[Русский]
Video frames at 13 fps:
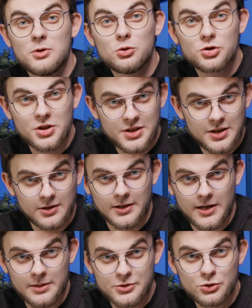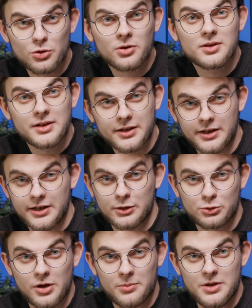Мы уже делали обзор на
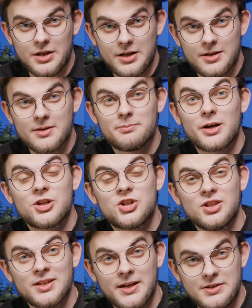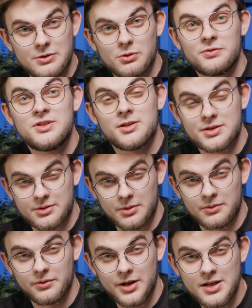карту Армении. Прочитайте его в
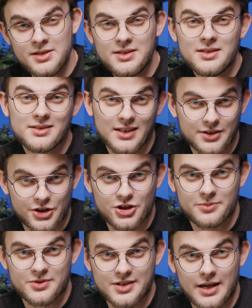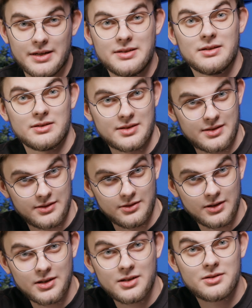текстовом варианте на нашем сайте,
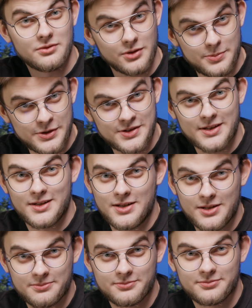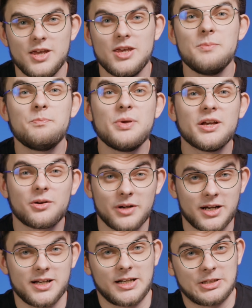ссылка в описании. И
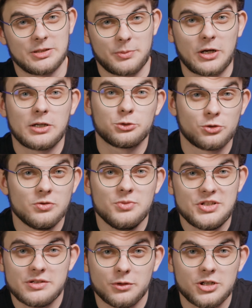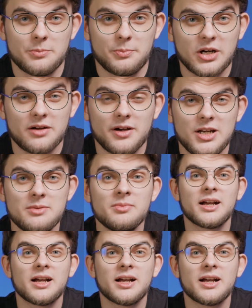первая карта, про которую мы сегодня поговорим,